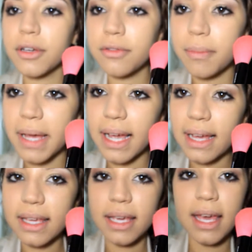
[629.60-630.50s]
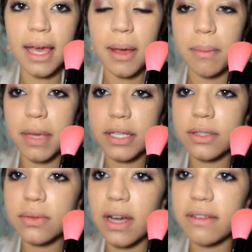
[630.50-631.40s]
Vou pegar aqui bem
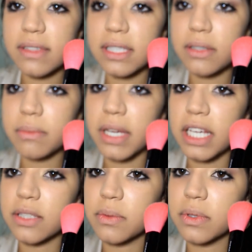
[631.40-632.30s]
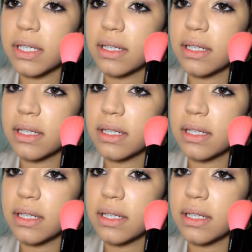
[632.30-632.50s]
suavezinho mesmo.